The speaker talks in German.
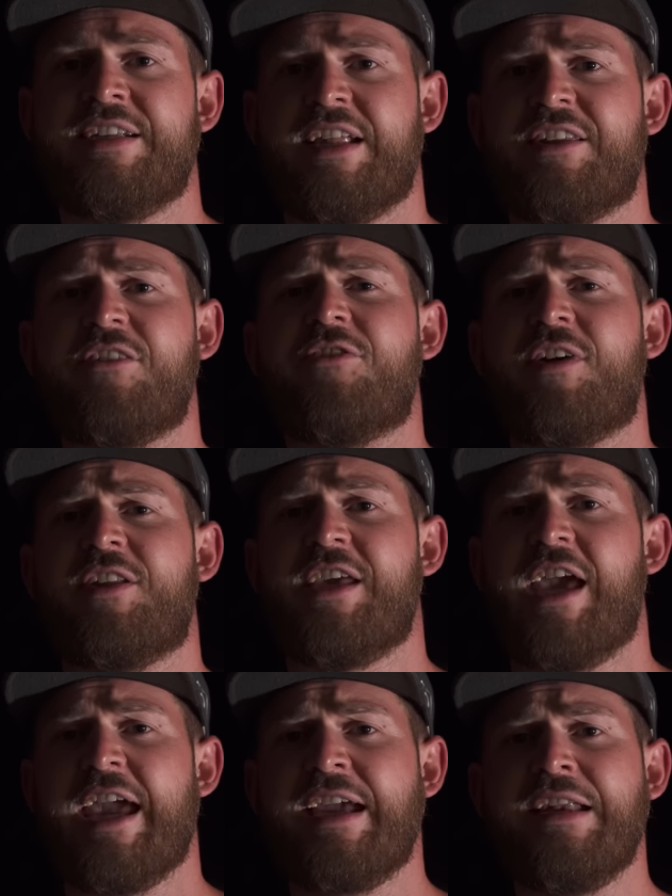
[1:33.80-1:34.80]
Dann sind zwar
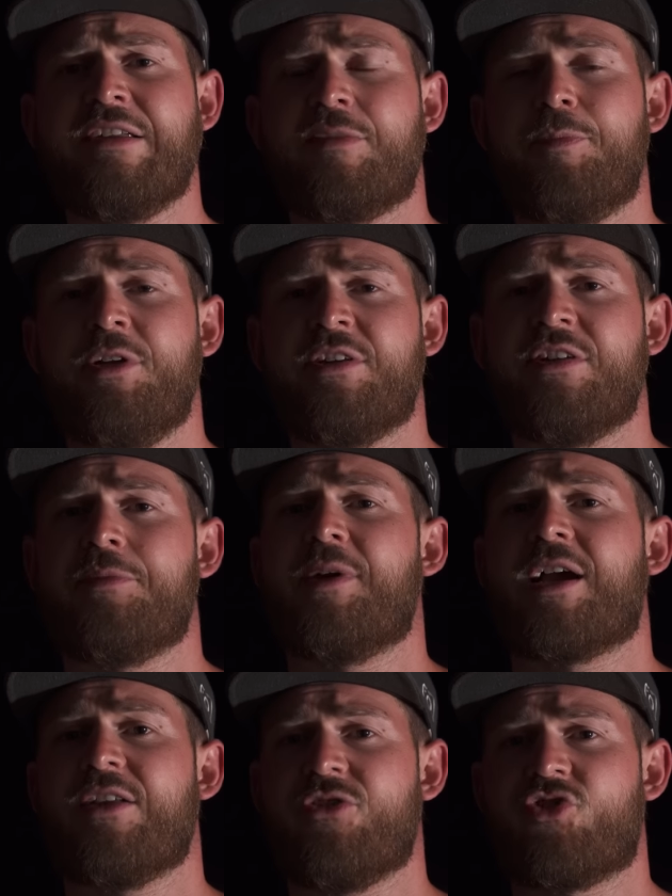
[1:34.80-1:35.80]
die Ecken des Bildes nicht
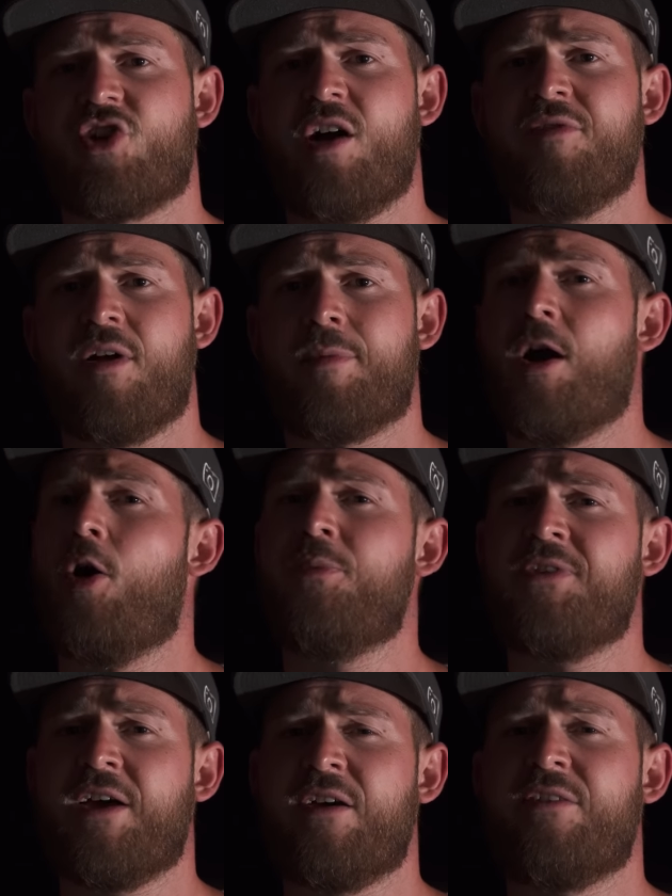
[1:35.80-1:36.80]
mehr ganz so scharf, aber
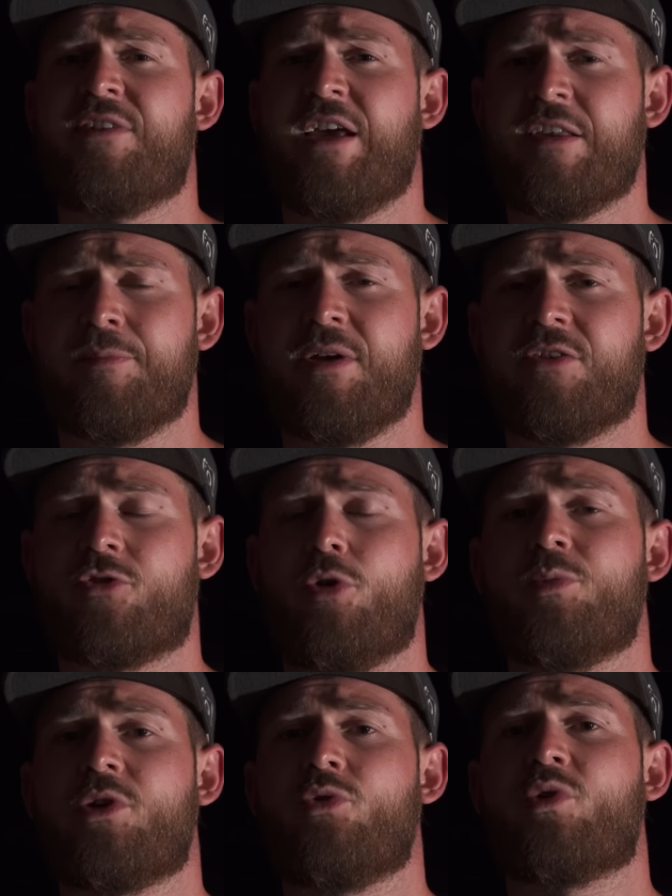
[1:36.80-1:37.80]
Hauptsache ist erstmal, es
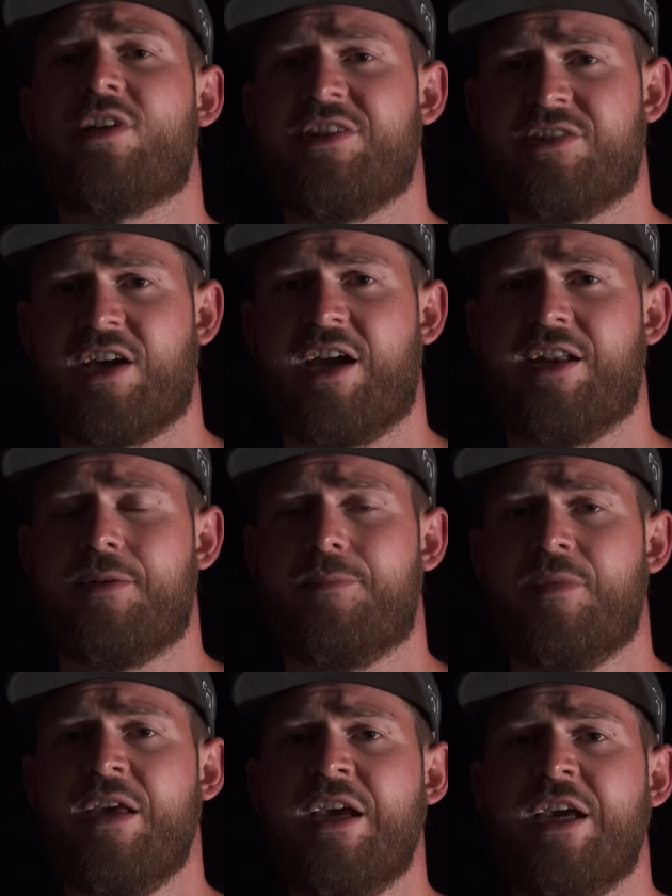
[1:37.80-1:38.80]
kommt genug Licht rein.
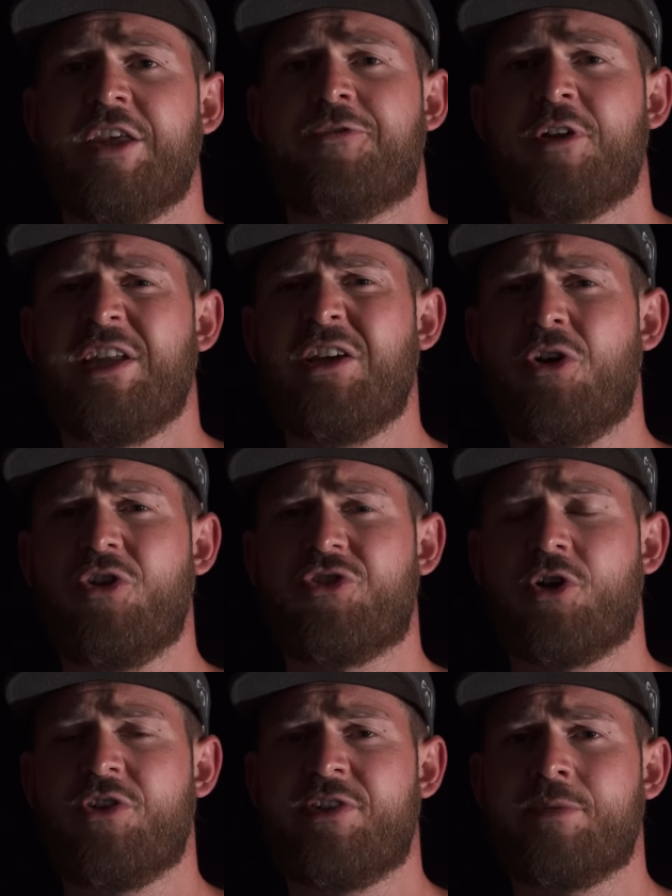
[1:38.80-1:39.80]
Ich verlinke euch
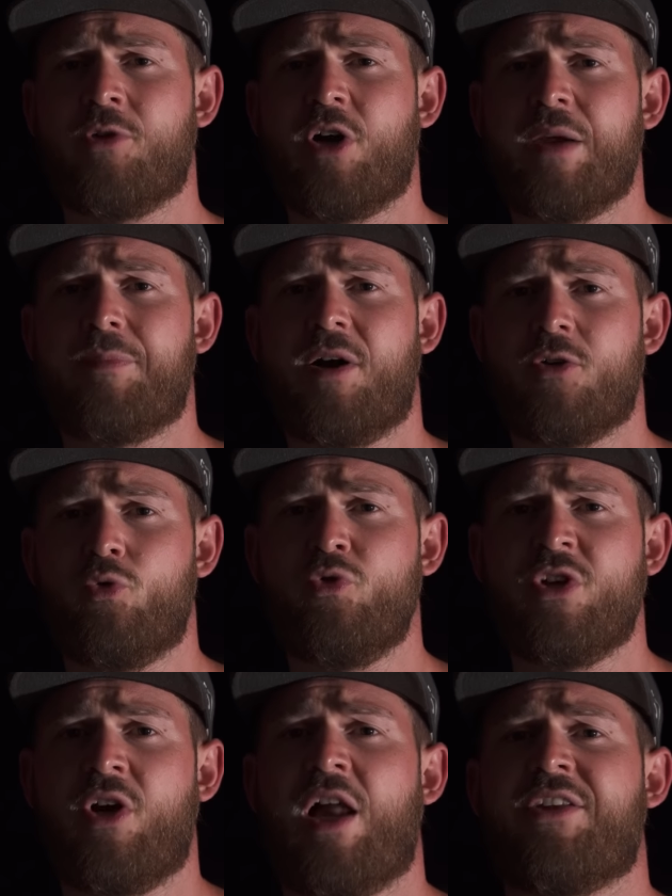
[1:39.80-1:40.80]
trotzdem noch ein paar
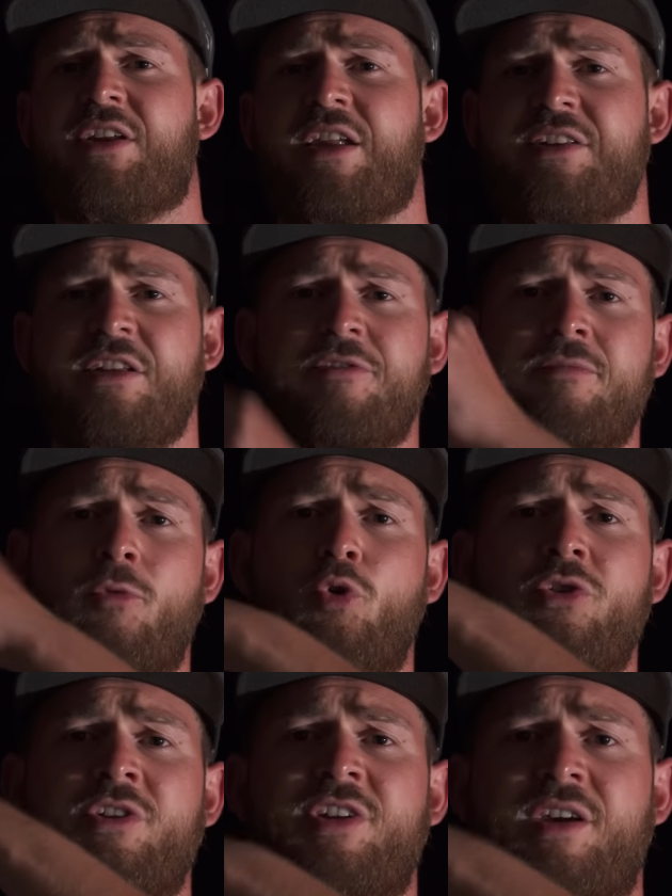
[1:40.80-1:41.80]
gute Alternativen
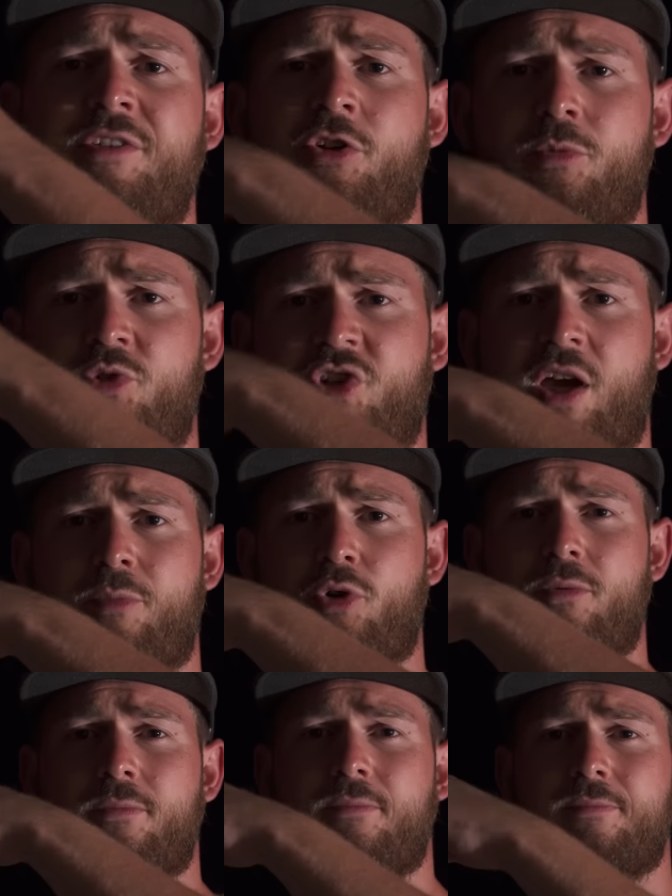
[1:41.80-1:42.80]
unten in der Videobeschreibung.